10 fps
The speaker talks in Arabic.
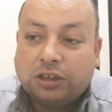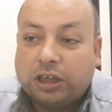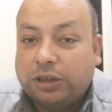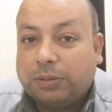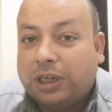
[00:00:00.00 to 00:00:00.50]

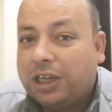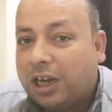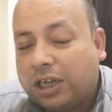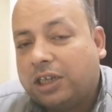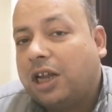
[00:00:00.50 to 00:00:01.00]
طيب ايه
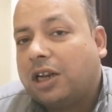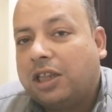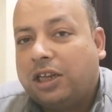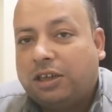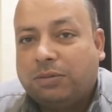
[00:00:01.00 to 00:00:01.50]
رايك
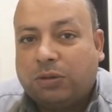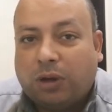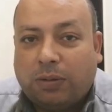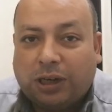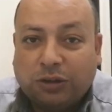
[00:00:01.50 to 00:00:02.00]
النهارده نعمل
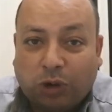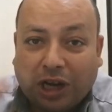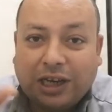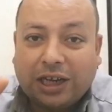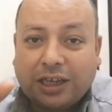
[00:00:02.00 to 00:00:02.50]
مع بعض
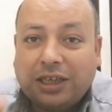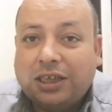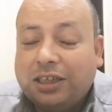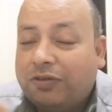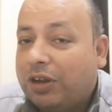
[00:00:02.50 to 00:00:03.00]
معادله
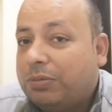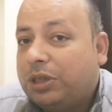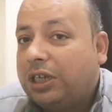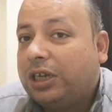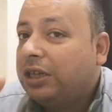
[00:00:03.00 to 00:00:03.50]
كده نفهم
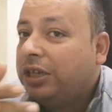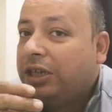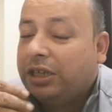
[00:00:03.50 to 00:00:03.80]
بيها